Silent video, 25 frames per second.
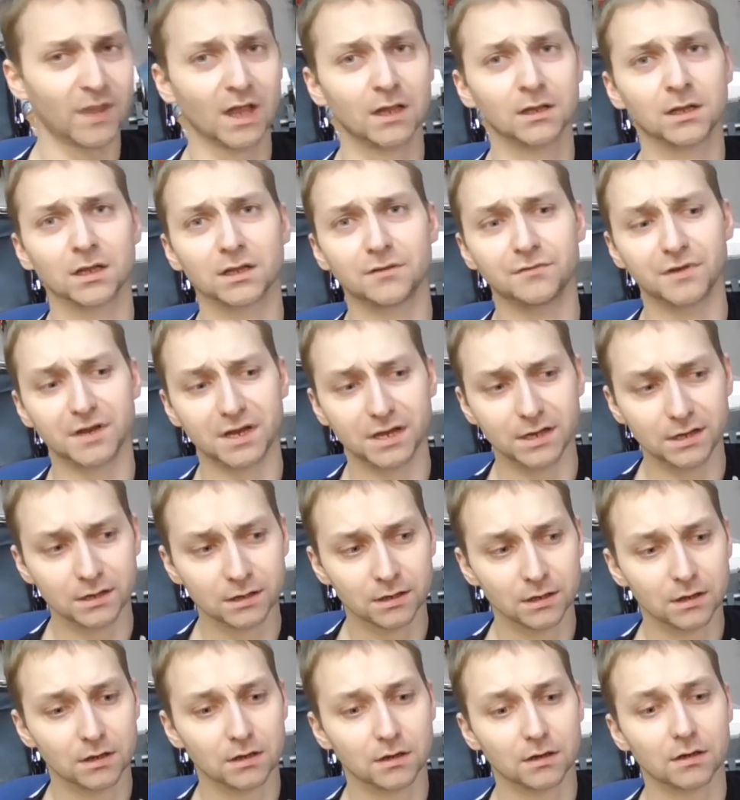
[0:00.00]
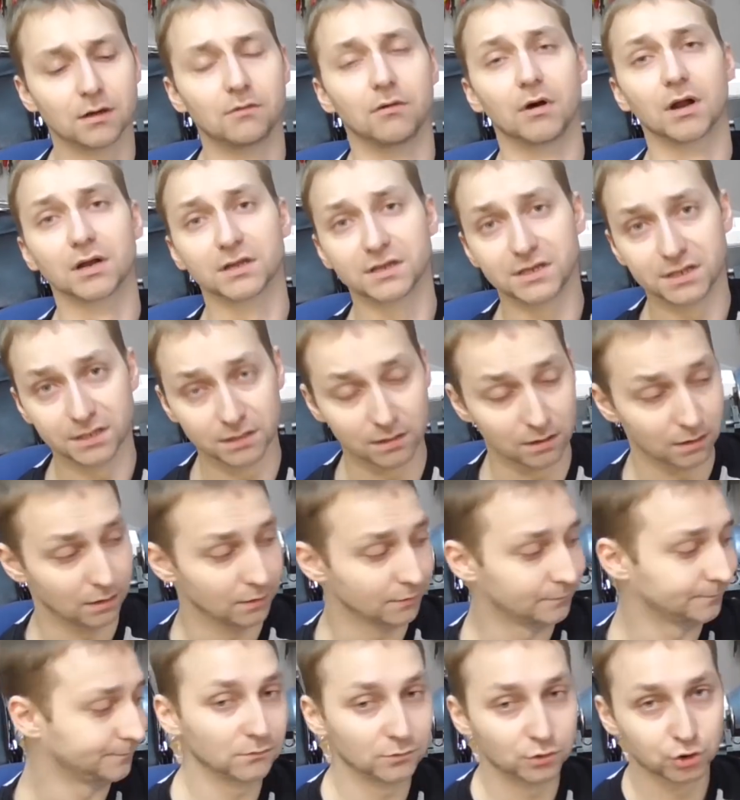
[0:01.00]
на двери
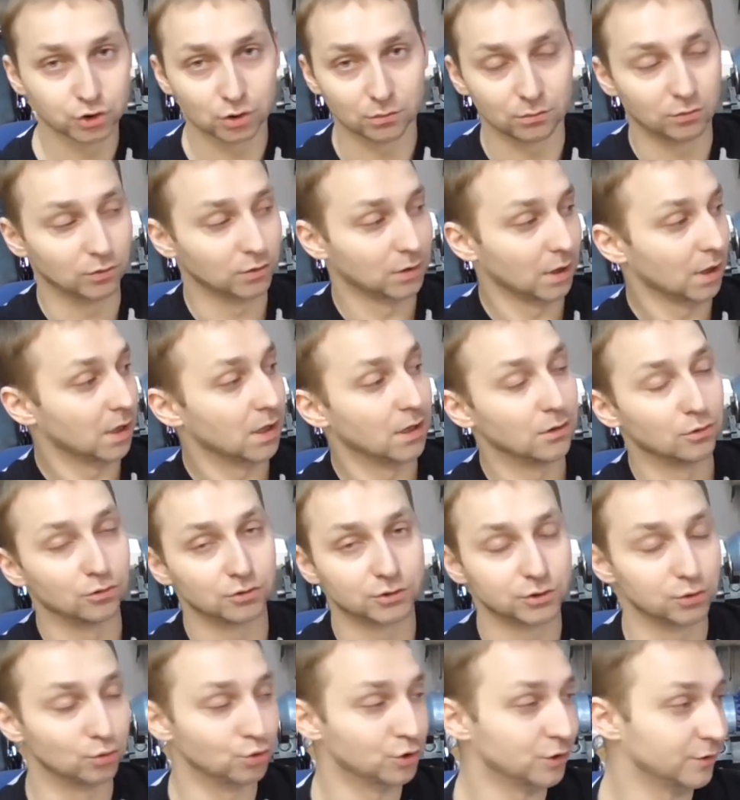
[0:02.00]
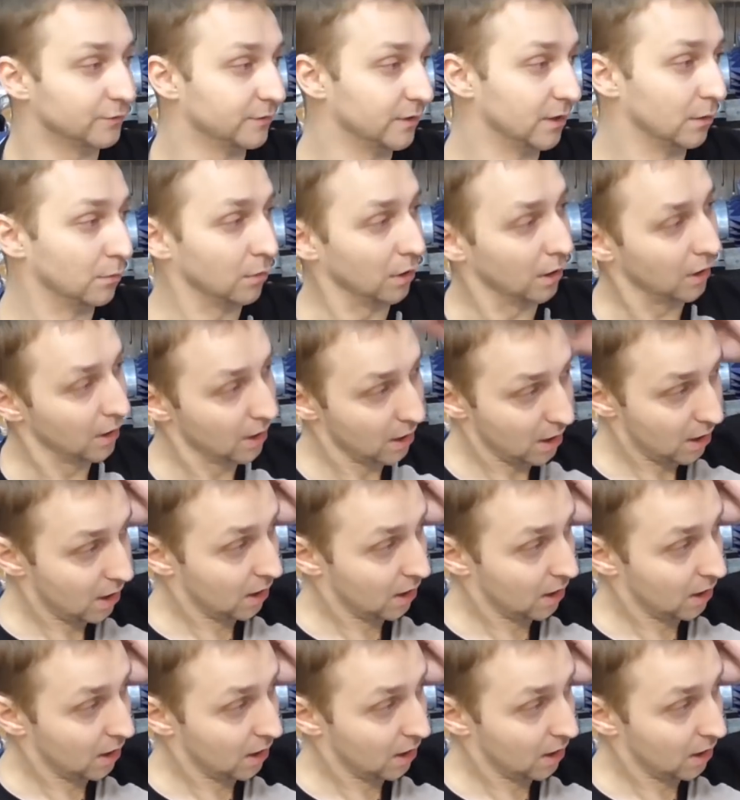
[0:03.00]
квартиры, ну, чтобы вот таких вот случаев не было.